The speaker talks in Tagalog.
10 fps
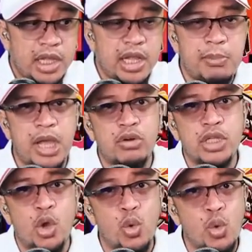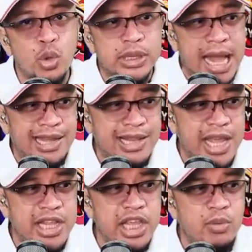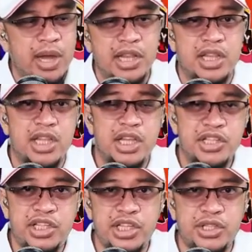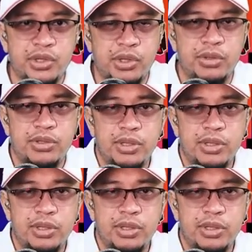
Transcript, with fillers: na meron daw utang na iniwan si Isko.